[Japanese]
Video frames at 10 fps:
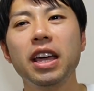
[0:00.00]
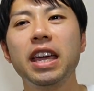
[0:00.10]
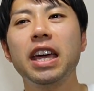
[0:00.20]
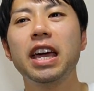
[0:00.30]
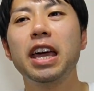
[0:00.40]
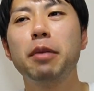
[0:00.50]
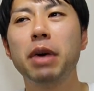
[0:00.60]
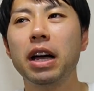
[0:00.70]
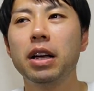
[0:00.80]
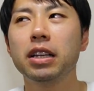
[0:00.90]
えー、
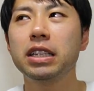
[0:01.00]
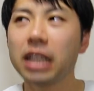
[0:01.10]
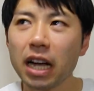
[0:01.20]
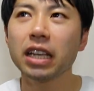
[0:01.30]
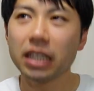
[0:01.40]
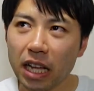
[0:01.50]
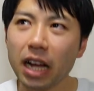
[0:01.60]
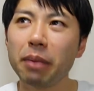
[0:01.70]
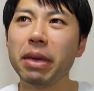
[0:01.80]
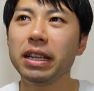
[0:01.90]
まあ、ギター、
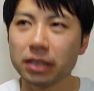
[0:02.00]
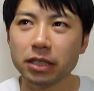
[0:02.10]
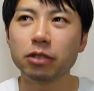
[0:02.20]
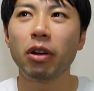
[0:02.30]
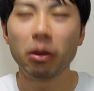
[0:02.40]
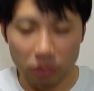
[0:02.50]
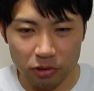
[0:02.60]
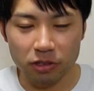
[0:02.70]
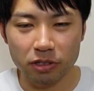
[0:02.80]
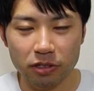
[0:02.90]
ギター、ベース、
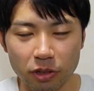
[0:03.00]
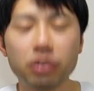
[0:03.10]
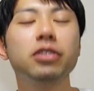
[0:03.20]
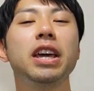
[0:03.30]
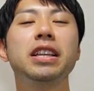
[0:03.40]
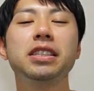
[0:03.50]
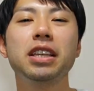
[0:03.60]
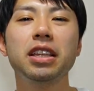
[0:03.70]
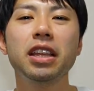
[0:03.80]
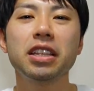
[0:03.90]
ドラム、という編
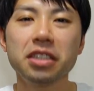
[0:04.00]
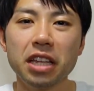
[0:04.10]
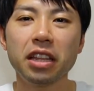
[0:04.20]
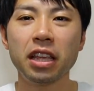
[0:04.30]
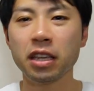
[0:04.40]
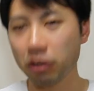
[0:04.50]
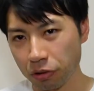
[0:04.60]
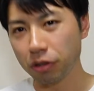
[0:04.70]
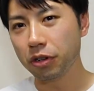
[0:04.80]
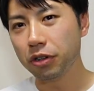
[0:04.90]
成でですね、でき
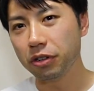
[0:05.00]
る、